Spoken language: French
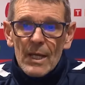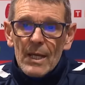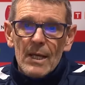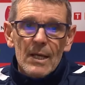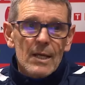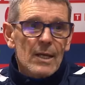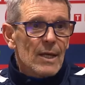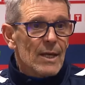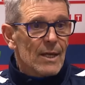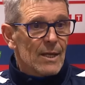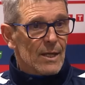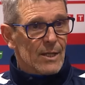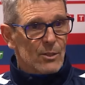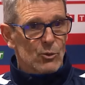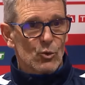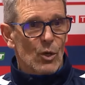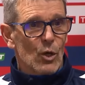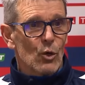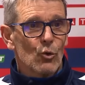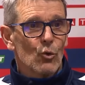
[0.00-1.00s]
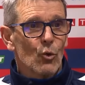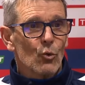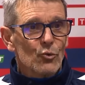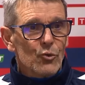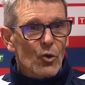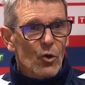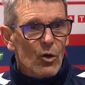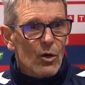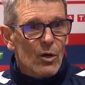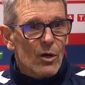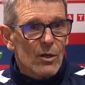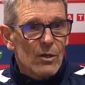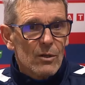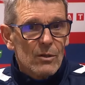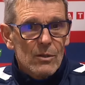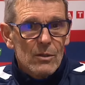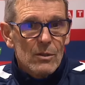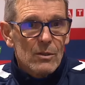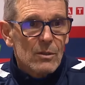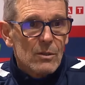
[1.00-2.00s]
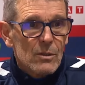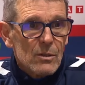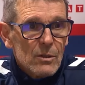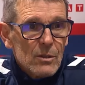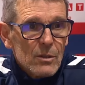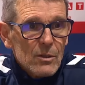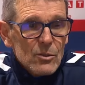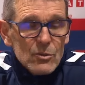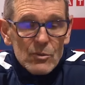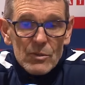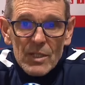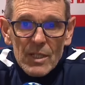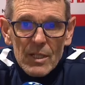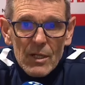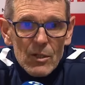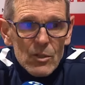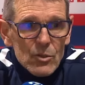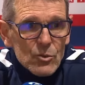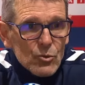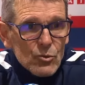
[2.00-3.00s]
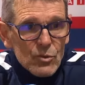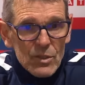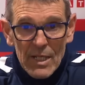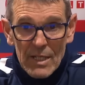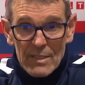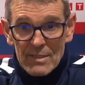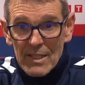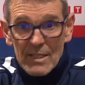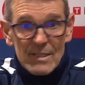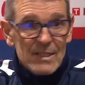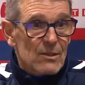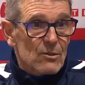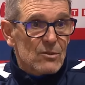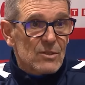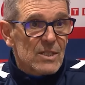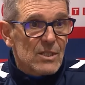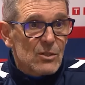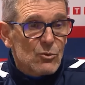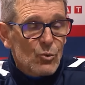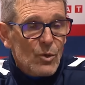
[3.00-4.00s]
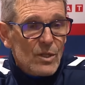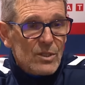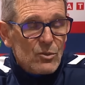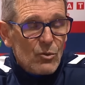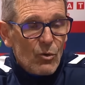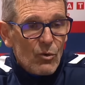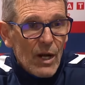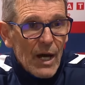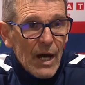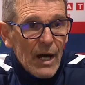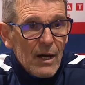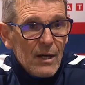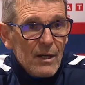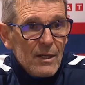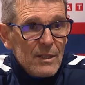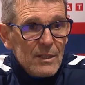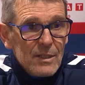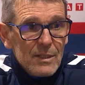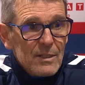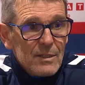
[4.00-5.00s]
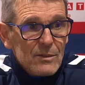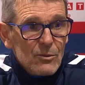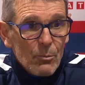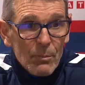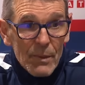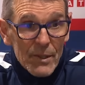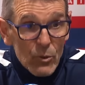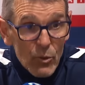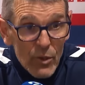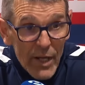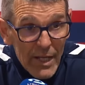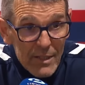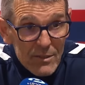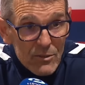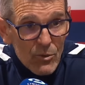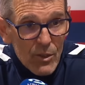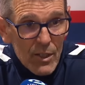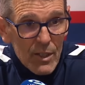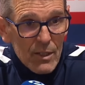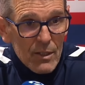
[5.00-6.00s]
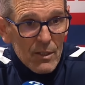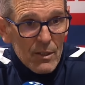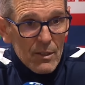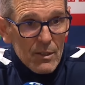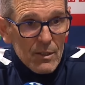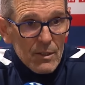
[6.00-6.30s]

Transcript: et, tu as le contrôle. Je veux dire, jusqu'à cette situation-là, ils n'ont pas d'occasion, quoi.